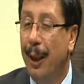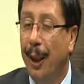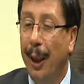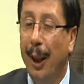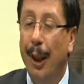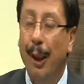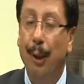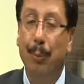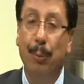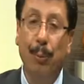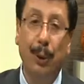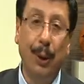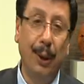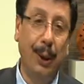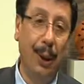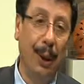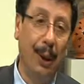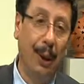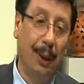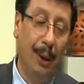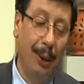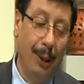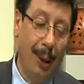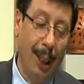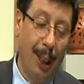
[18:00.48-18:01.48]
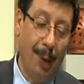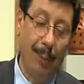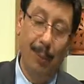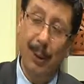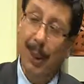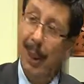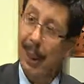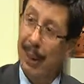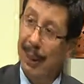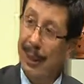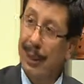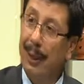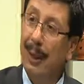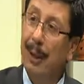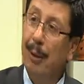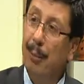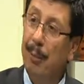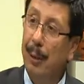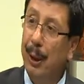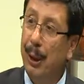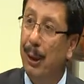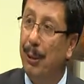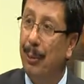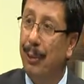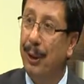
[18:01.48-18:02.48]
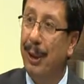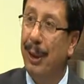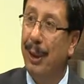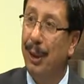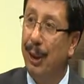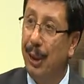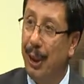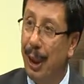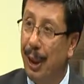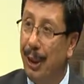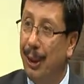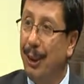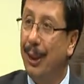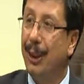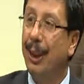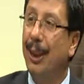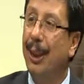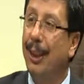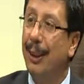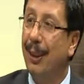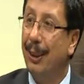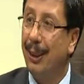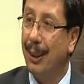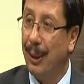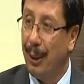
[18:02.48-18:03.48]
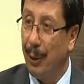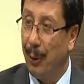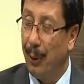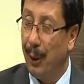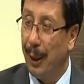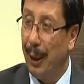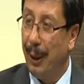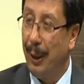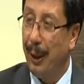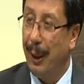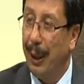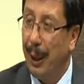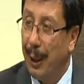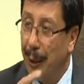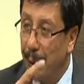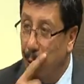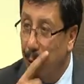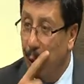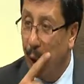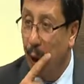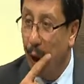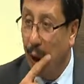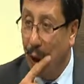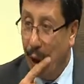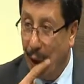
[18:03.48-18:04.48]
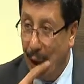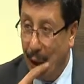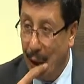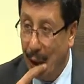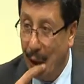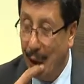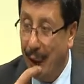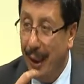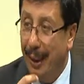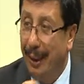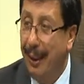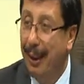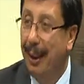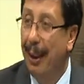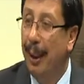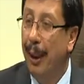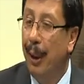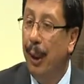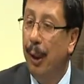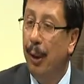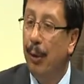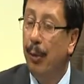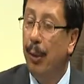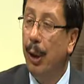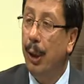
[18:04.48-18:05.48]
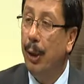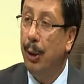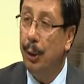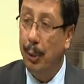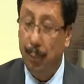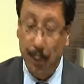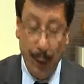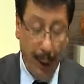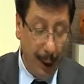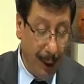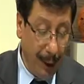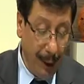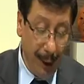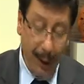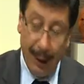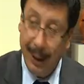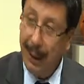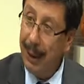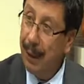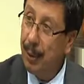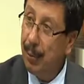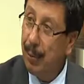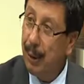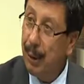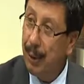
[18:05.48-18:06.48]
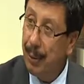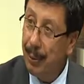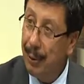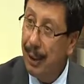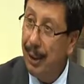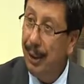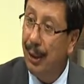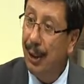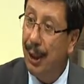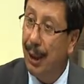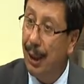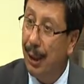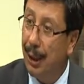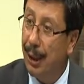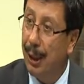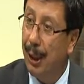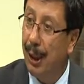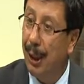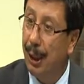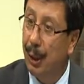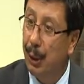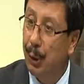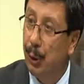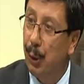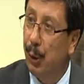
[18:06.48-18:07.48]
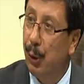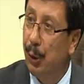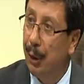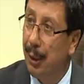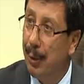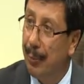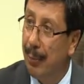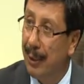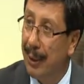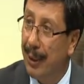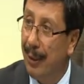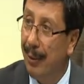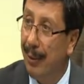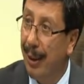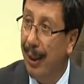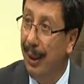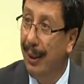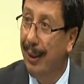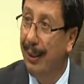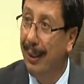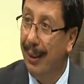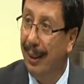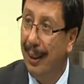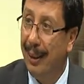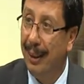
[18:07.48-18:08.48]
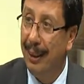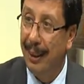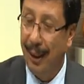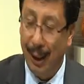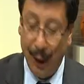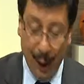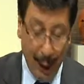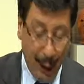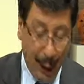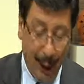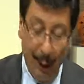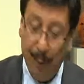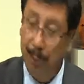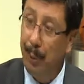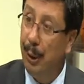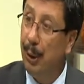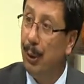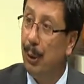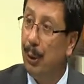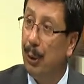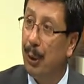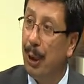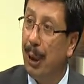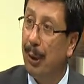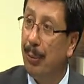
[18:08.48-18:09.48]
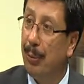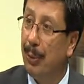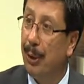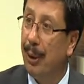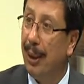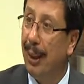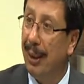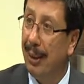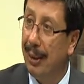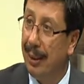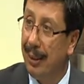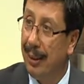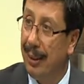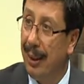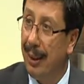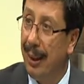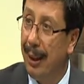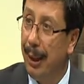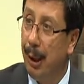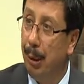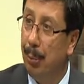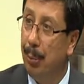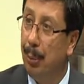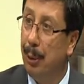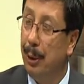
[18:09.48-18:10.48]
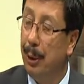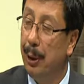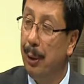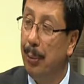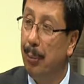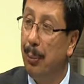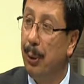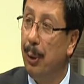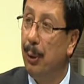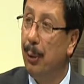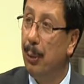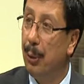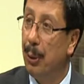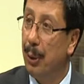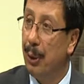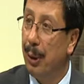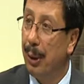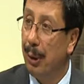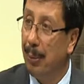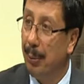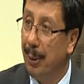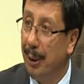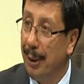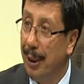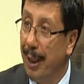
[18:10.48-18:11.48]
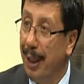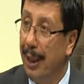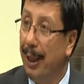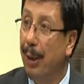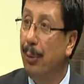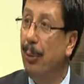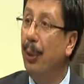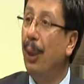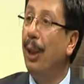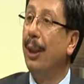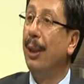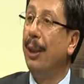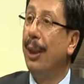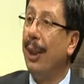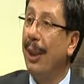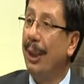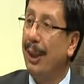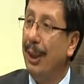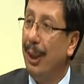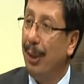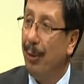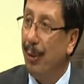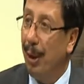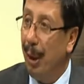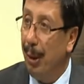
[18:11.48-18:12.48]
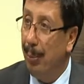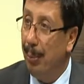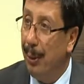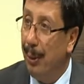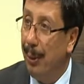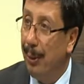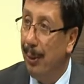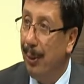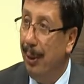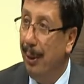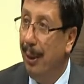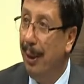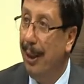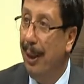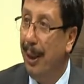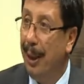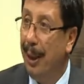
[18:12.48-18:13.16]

Ah biz de tam tersine başımıza icat çıkarın icat sloganıyla çıkarın, yola evet. çıktık. Ve gerçekten de başımıza icat çıkaran çok kimse var. Evet. Geçen yıl 1366 tane, bu yıl 1120 tane. Bu artarak devam ediyor. Hı hı.